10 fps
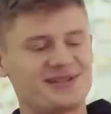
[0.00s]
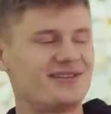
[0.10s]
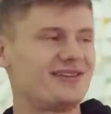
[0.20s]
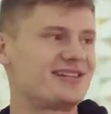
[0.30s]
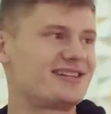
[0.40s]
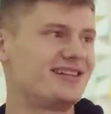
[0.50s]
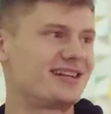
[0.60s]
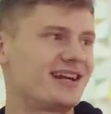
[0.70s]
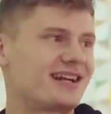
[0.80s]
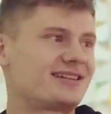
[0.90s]
się, wiesz,
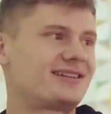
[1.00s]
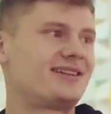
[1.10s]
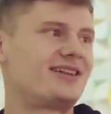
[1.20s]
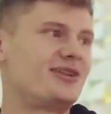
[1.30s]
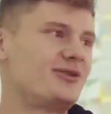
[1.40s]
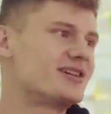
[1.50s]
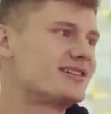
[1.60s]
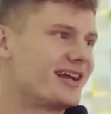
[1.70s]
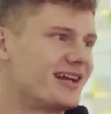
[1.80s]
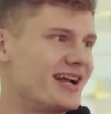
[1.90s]
jednak jak trenujesz,
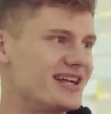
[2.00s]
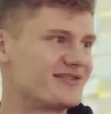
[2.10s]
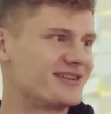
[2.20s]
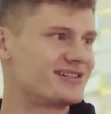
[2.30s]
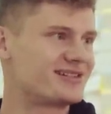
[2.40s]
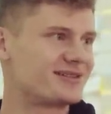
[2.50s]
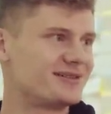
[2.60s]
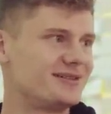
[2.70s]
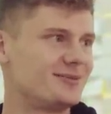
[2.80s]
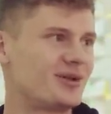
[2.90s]
tak grasz, więc
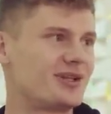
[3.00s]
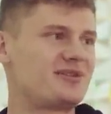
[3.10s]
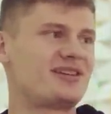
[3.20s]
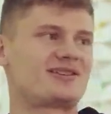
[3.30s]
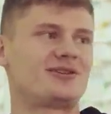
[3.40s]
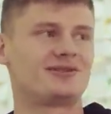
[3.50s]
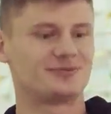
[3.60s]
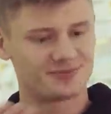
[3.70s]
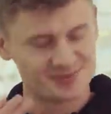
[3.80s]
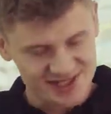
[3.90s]
potem ciężko
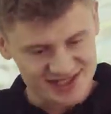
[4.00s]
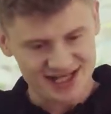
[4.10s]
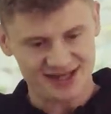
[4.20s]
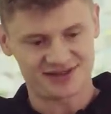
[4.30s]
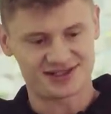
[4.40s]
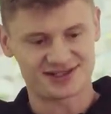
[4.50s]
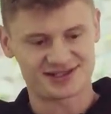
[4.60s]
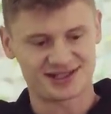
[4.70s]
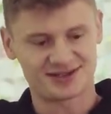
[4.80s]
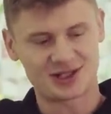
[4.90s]
przestawić się,
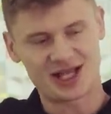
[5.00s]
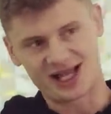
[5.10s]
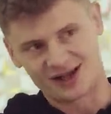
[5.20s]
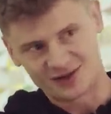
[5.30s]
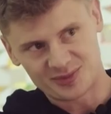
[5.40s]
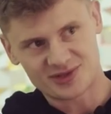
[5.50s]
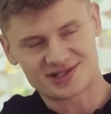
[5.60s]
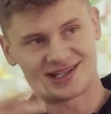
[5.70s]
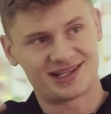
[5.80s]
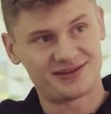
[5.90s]
że okej, okay,
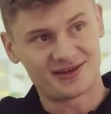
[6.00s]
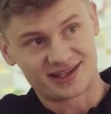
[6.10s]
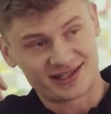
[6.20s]
odpuszczę te dwa